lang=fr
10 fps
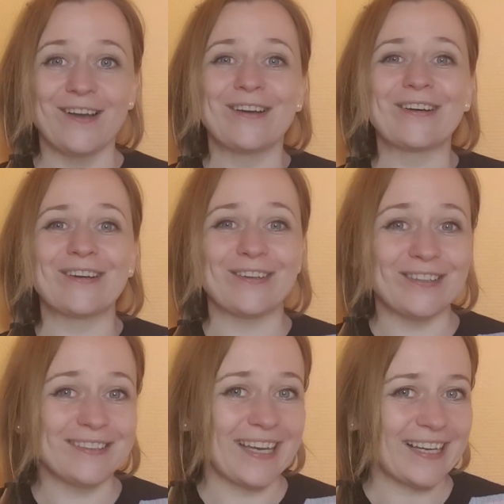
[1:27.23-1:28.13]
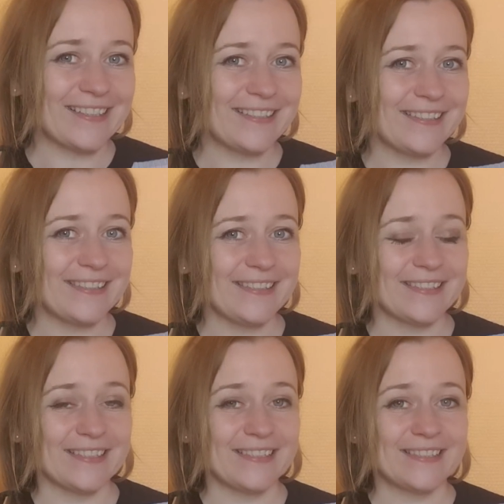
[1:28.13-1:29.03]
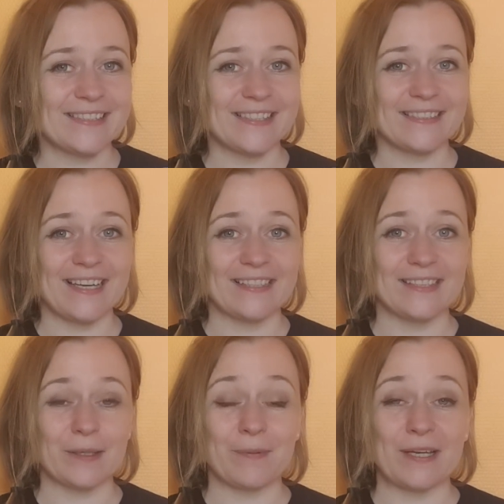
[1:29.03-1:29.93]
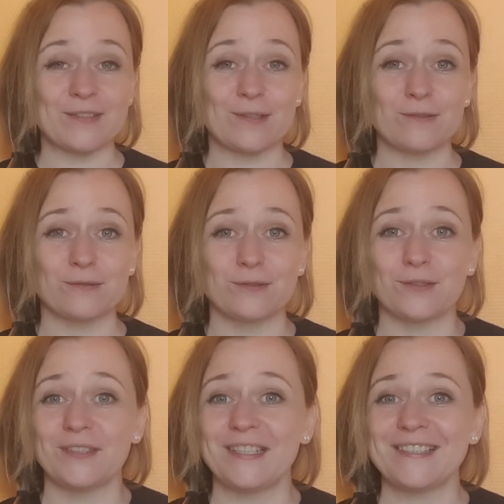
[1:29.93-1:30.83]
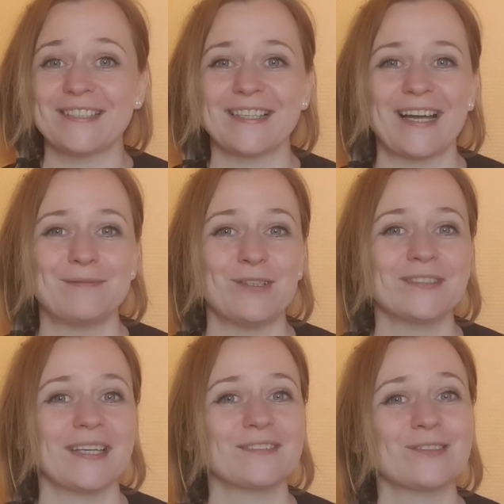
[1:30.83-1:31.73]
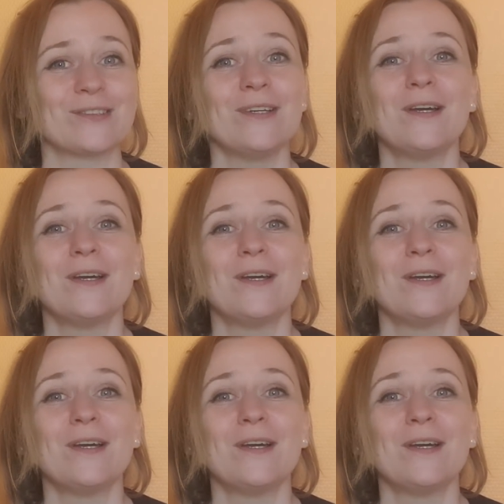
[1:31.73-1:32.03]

renarcissisé, c'est-à-dire parce que vous venez généralement d'être